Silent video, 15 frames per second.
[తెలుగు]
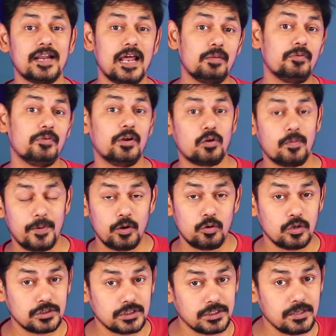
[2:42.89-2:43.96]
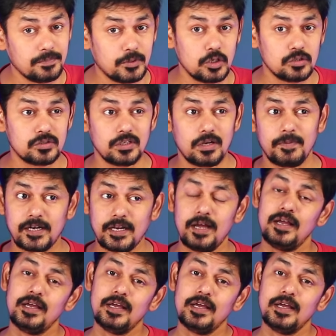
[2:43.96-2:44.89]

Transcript: నలభై వేల రూపాయలు ఉండొచ్చు అని చెప్పి తెలుస్తుంది అనమాట